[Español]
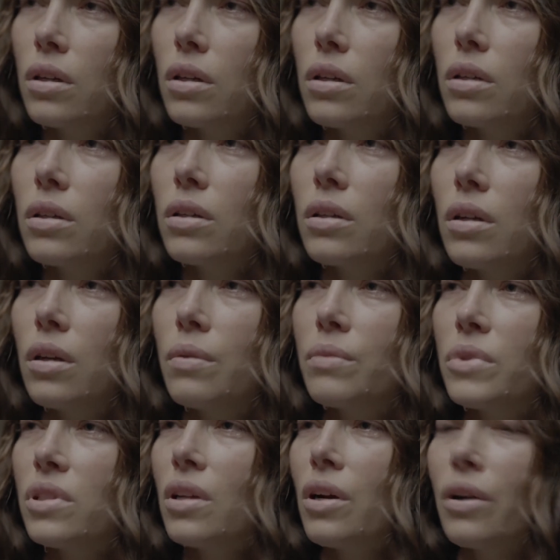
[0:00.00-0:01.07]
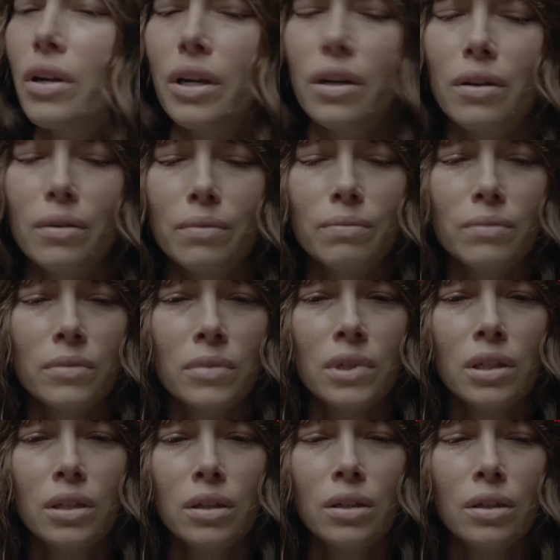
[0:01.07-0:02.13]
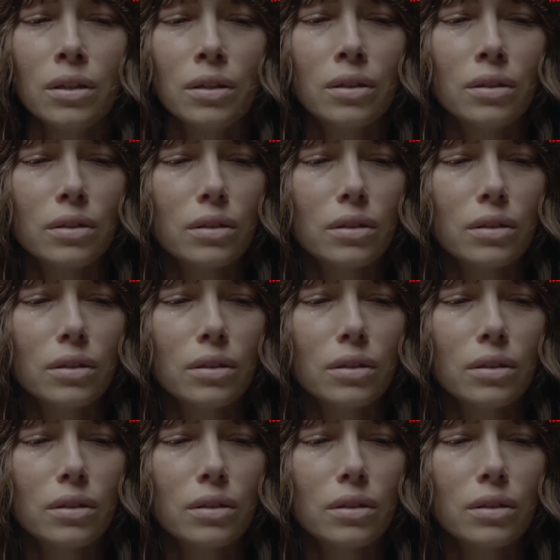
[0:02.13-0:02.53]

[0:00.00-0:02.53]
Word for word: quien se ve involucrada en un homicidio. La están